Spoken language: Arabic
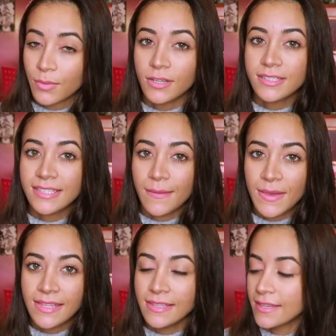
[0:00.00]
بوكس
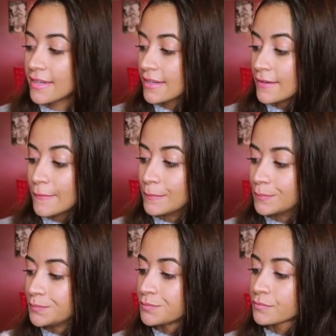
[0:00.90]
كمان
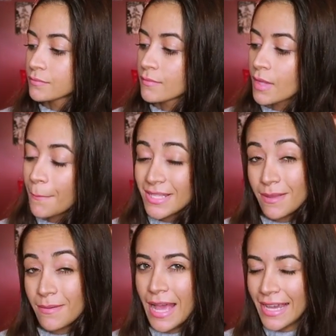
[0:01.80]
بجيب
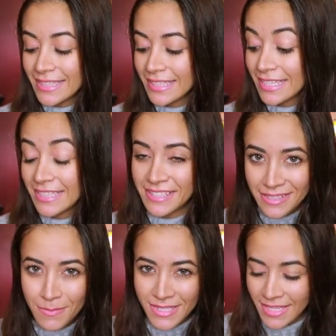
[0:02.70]
حاجات
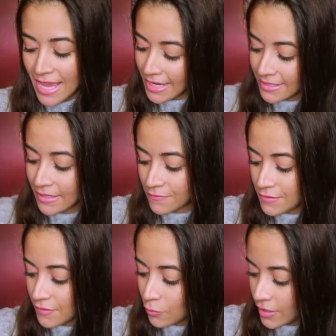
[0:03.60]
كتير بس هي حاجات
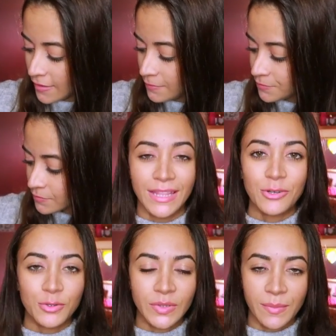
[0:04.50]
خفيفه كلها انا
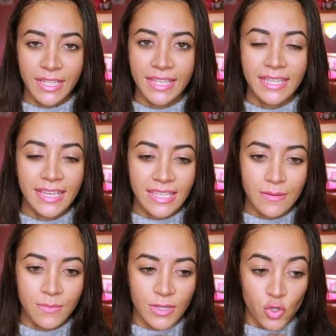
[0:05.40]
كنت محتاجه
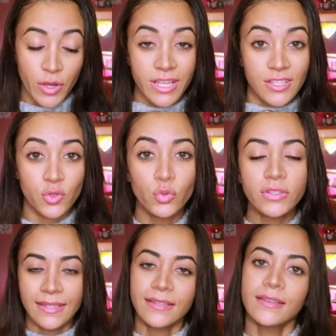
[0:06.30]
اجيب شويه زيوت
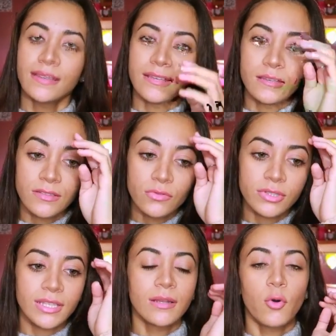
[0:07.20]
ان انا
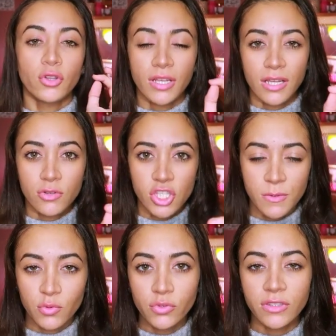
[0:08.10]
الزيوت اللي بحطها على
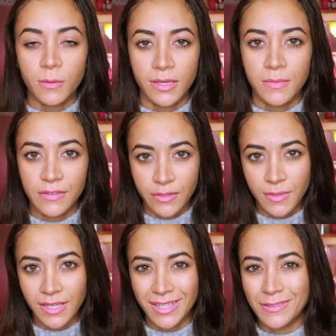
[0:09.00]
وشي بتكون طبيعيه
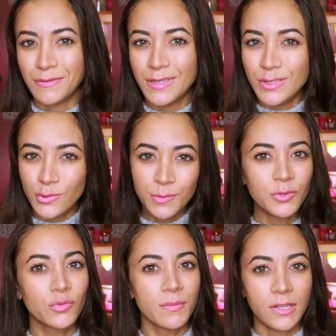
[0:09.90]
100% يعني في زيوت
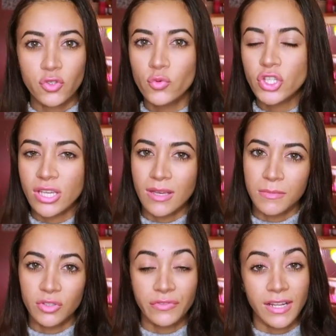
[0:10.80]
بتكون مغشوشه
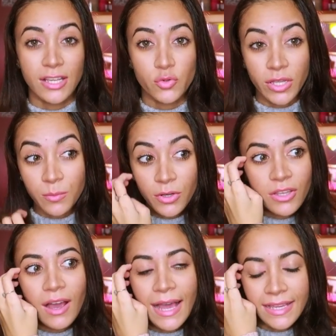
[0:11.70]
متضاف عليها شويه
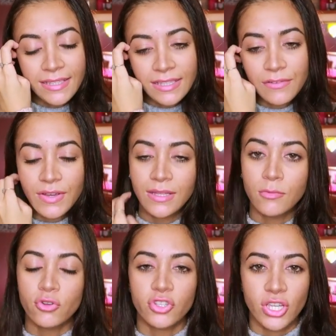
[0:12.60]
ميه حاجات كده فانا
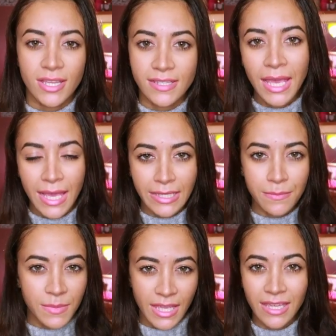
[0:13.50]
ما كنتش عايزه
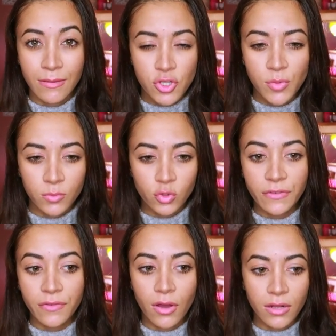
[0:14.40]
اجيب من حاجه مش
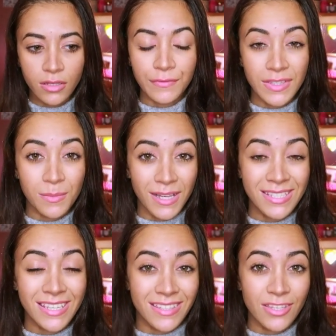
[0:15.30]
مضمونه فقريت
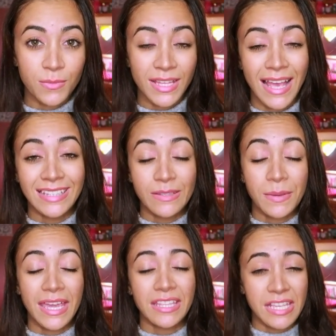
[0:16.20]
فيدباكس كتير من عند
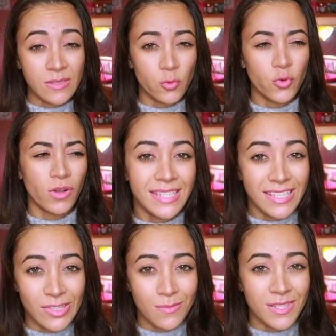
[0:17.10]
مكان اسمه
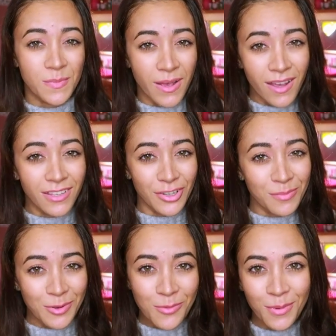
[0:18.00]
سيزون سبا يا
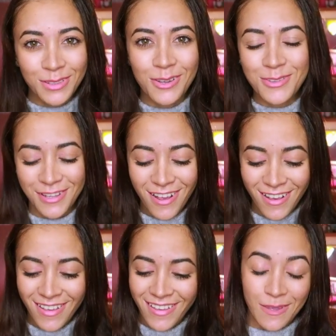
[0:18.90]
رب اكون بنطقه
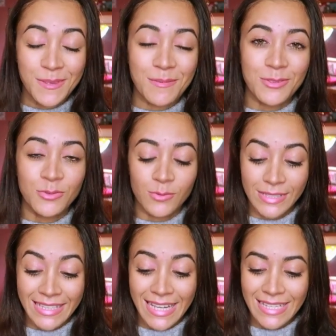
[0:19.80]
صح جبت منه
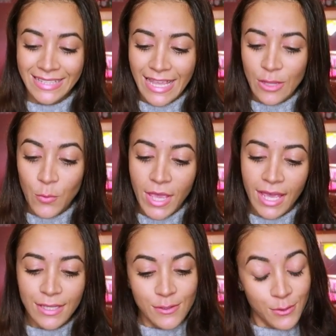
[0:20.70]
ثلاث
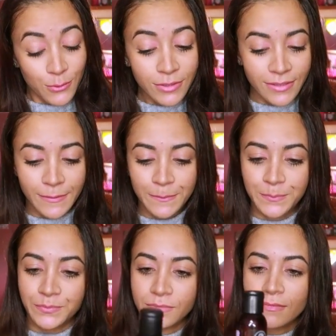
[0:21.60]
انواع زيوت
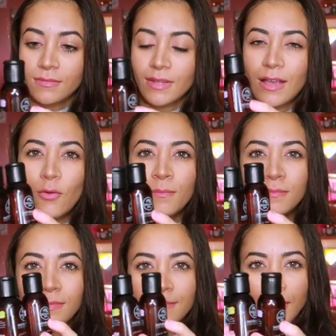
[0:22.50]
اهم